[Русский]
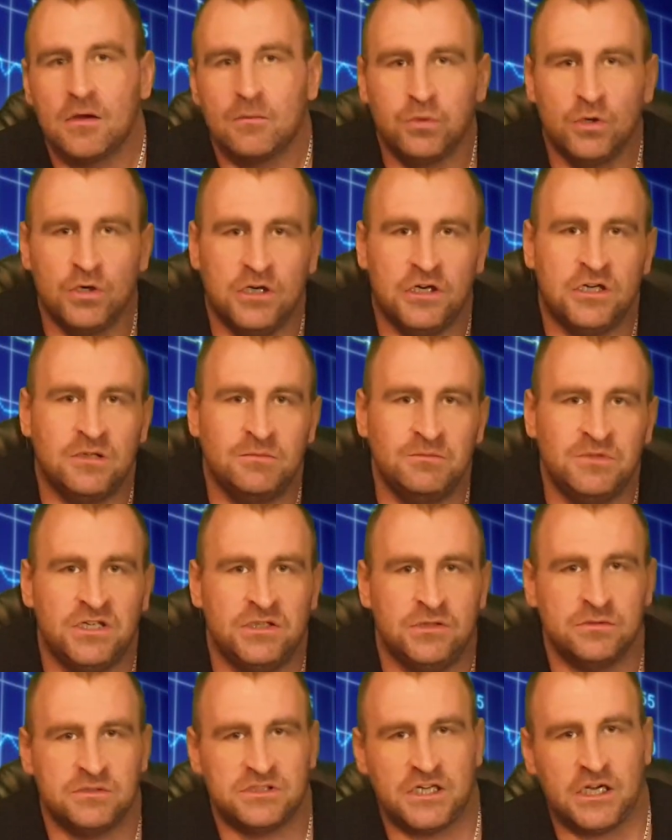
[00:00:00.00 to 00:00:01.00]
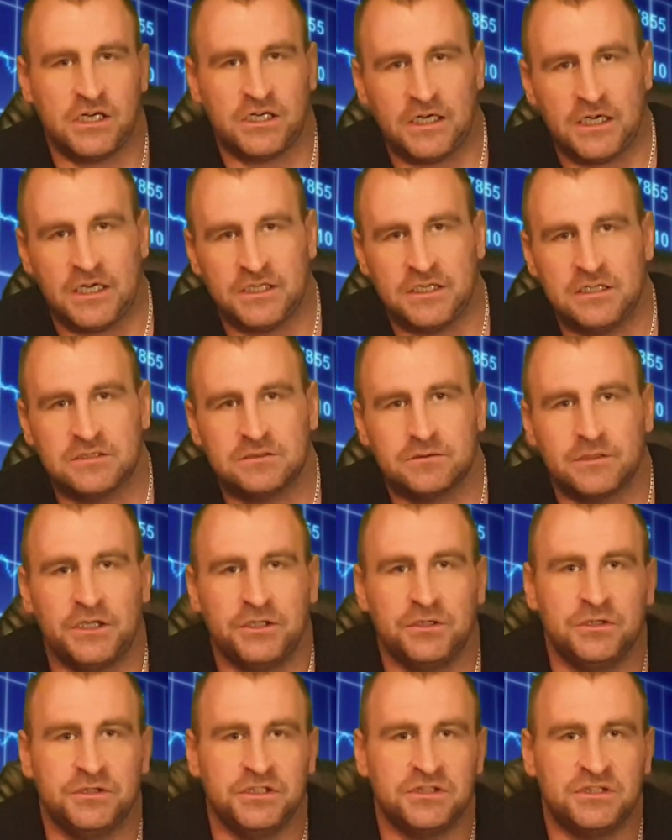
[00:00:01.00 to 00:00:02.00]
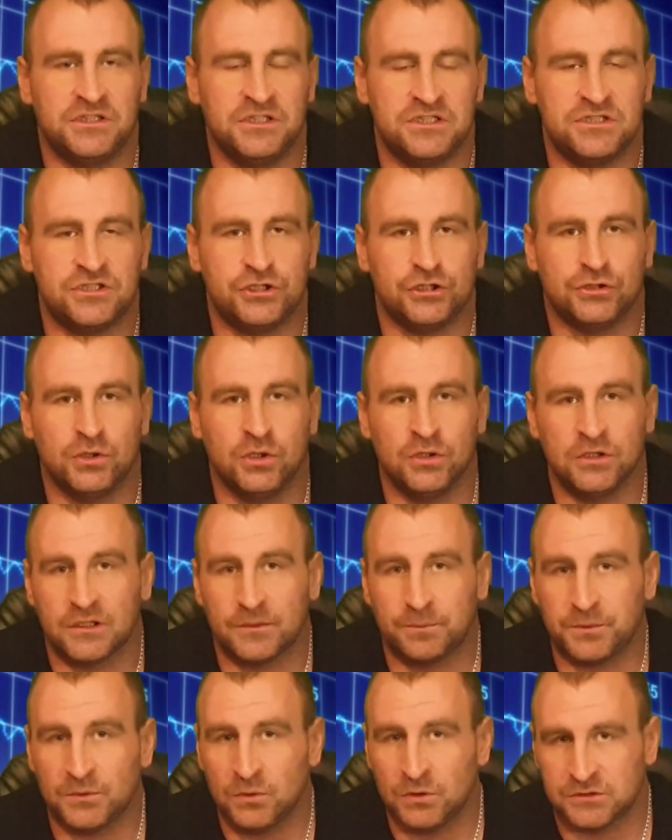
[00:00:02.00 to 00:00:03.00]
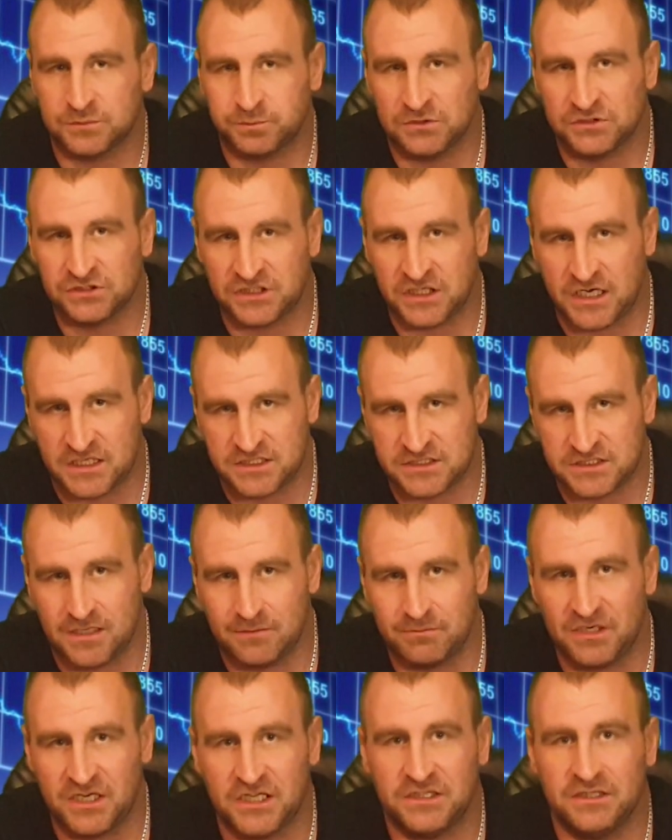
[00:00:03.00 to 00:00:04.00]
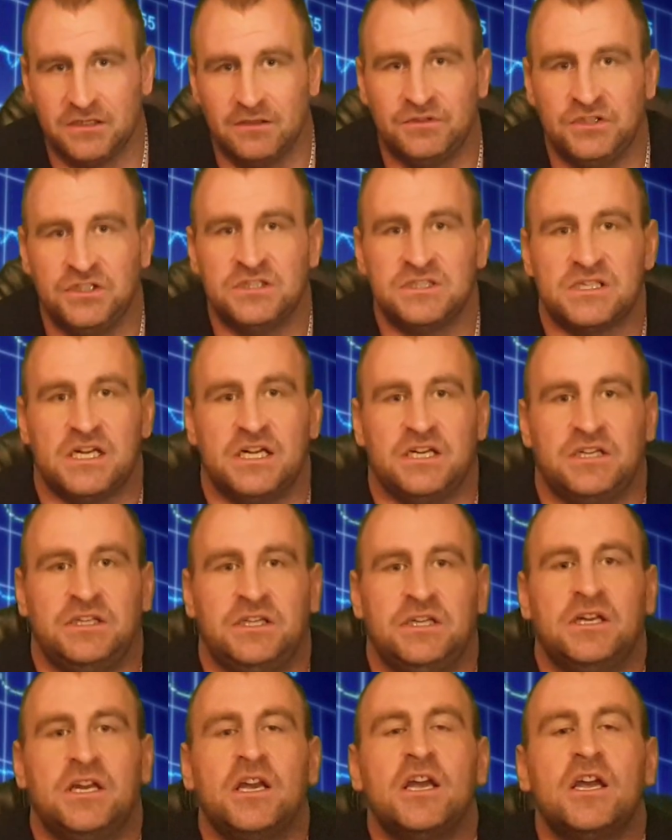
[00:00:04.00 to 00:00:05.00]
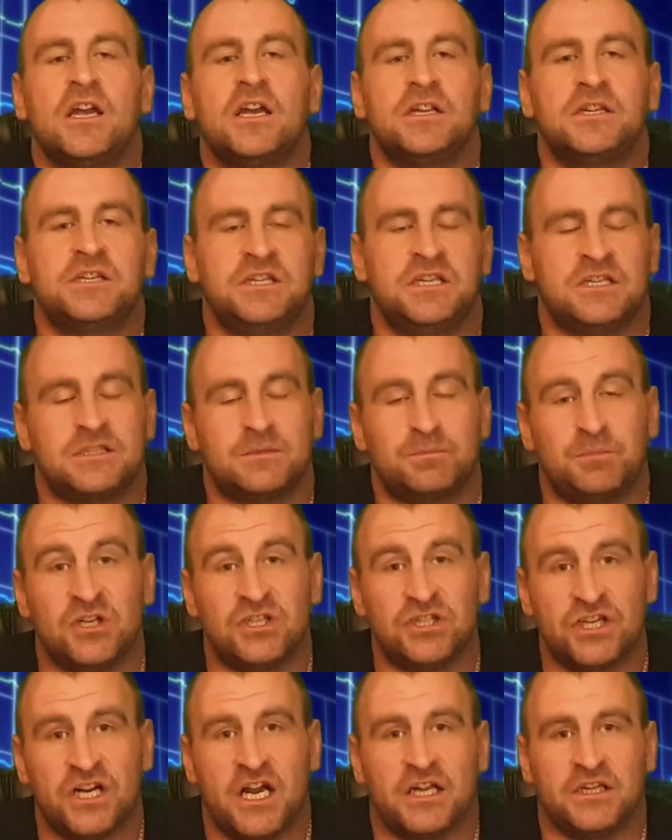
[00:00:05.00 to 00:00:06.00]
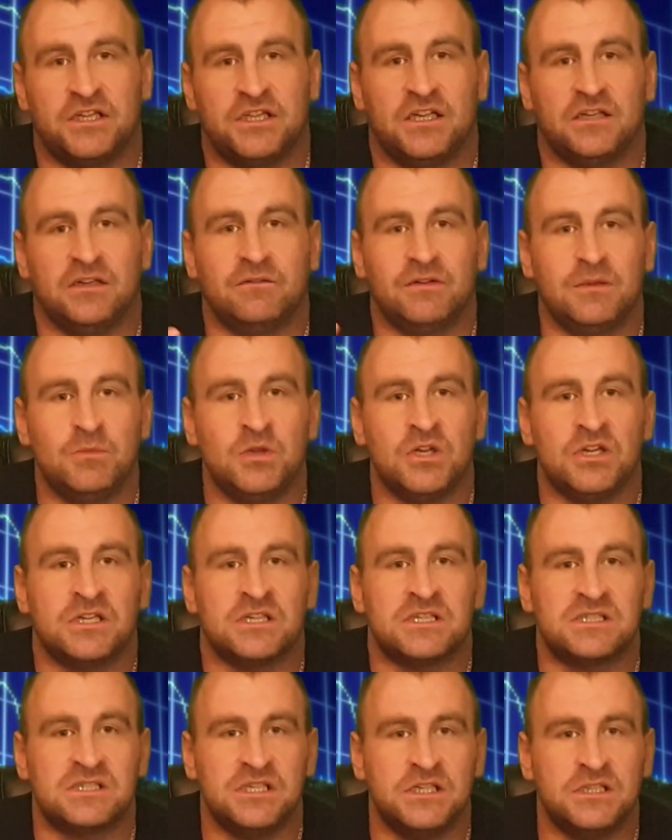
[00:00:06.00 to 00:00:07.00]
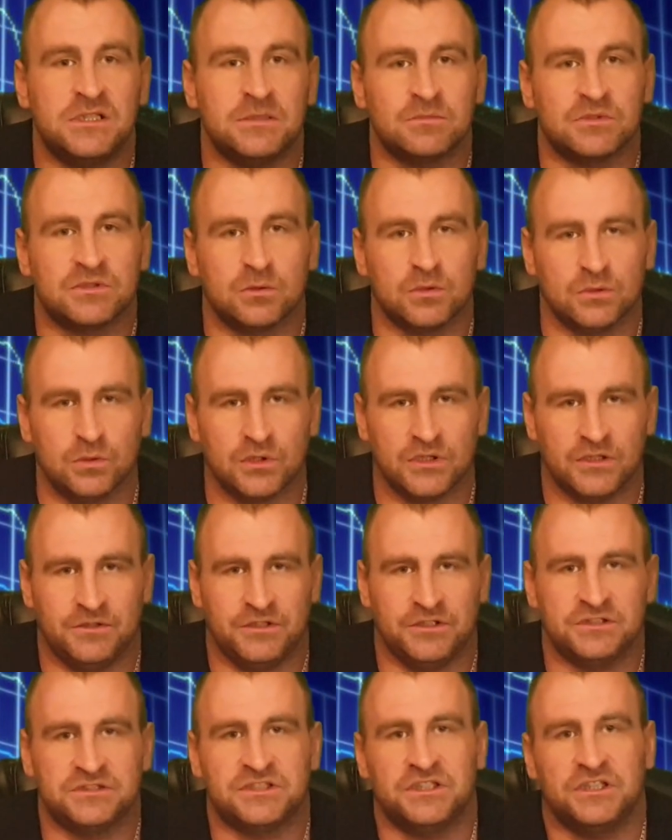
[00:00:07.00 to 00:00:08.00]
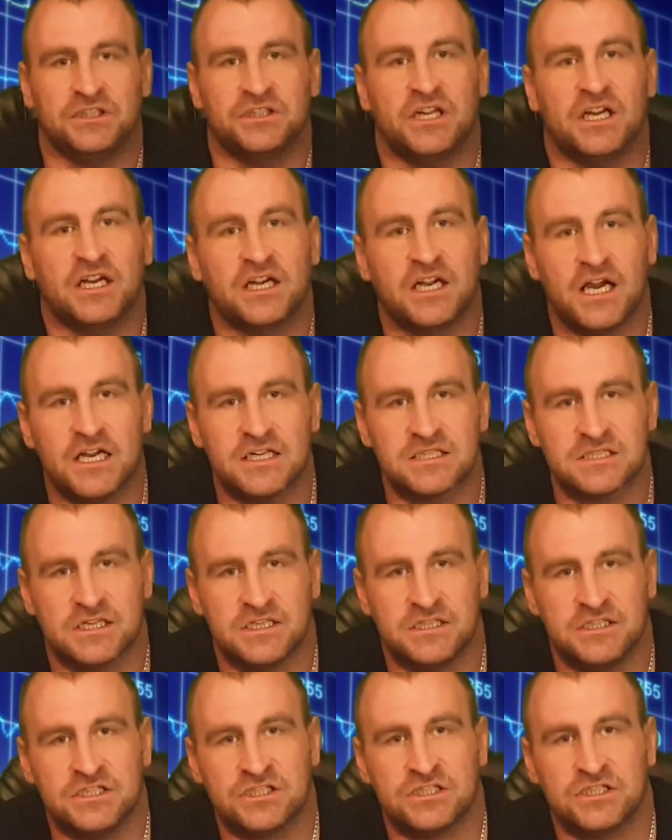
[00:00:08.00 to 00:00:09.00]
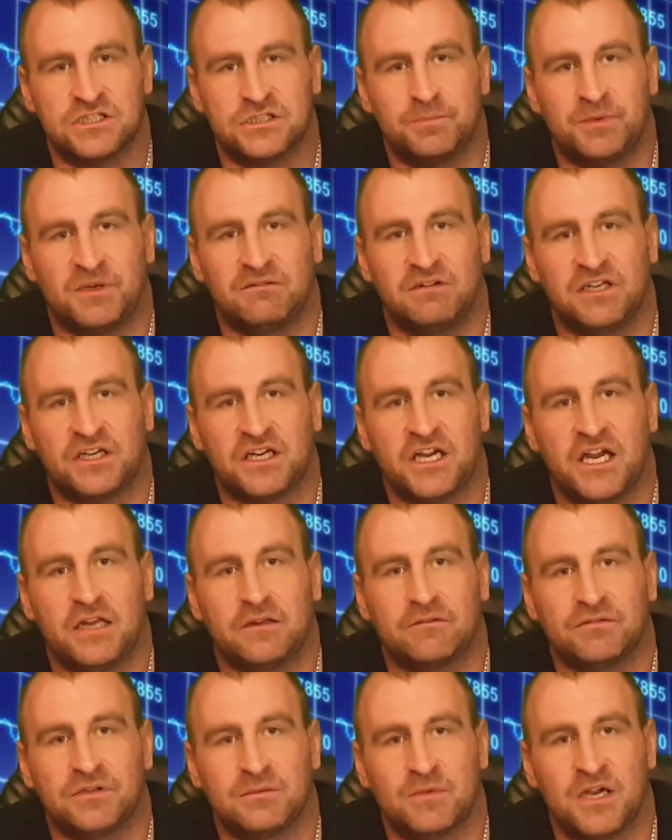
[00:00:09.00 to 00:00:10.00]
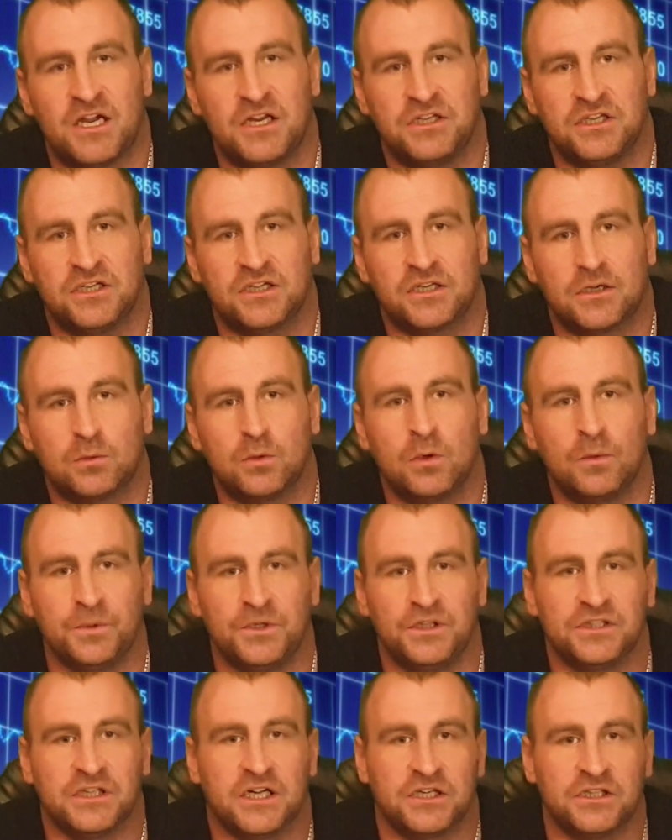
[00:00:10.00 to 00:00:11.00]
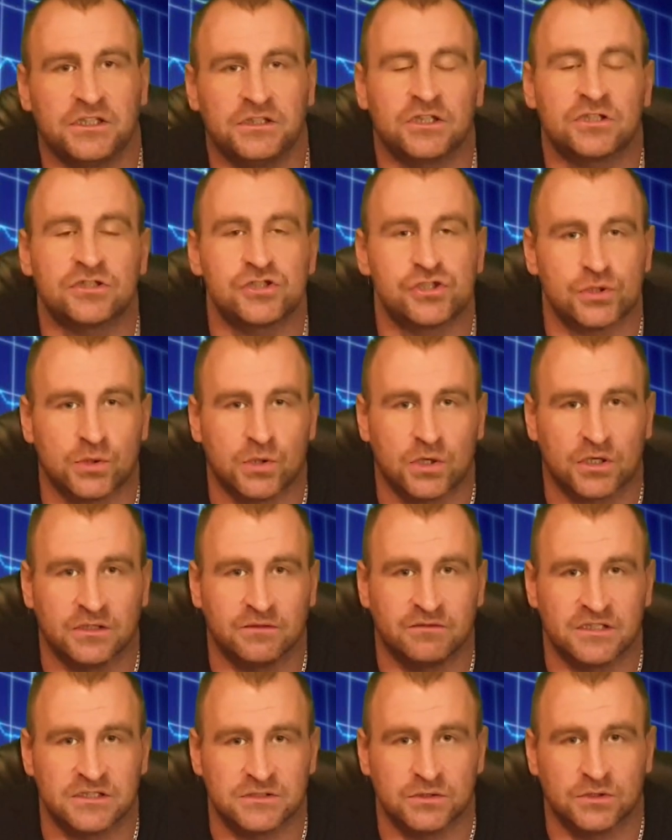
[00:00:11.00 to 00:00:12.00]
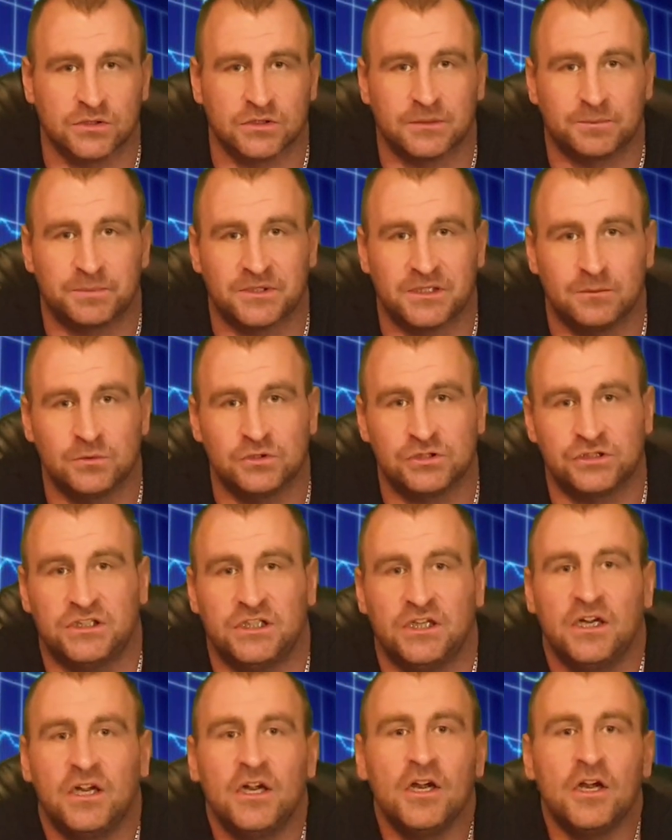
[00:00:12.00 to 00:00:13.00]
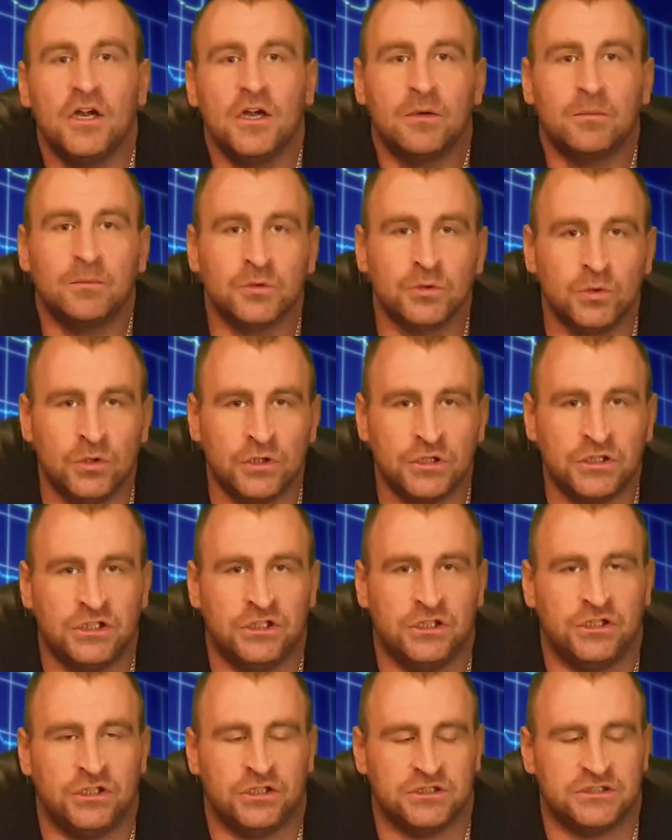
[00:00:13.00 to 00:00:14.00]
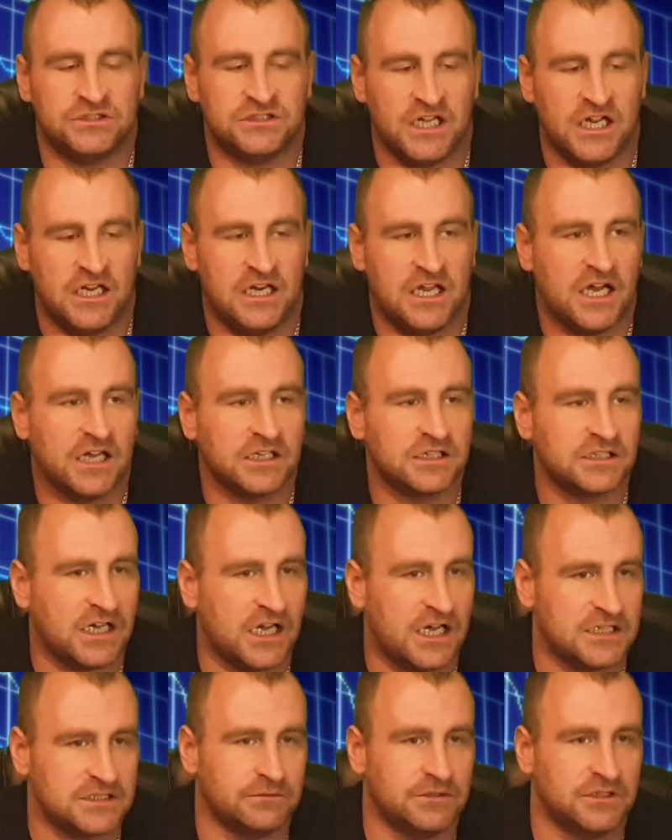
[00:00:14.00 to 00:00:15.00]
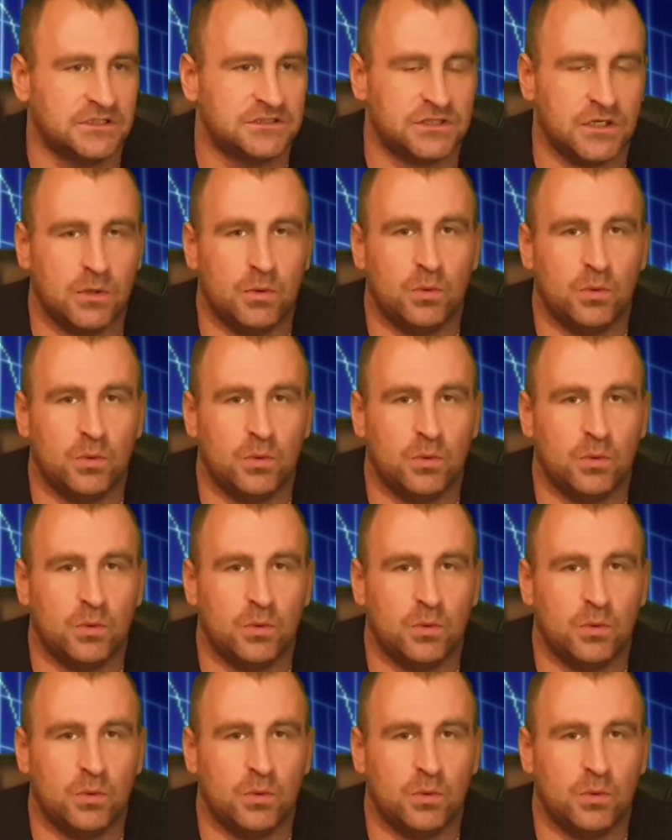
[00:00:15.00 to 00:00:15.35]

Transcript: более или менее устаканились в районе тысячи долларов, но спускаться обратно вниз они не спешат. И одновременно с этим уровень цен на газ, конечно же, привлекает внимание игроков и на рынок черного золота, потому что многие стали отказываться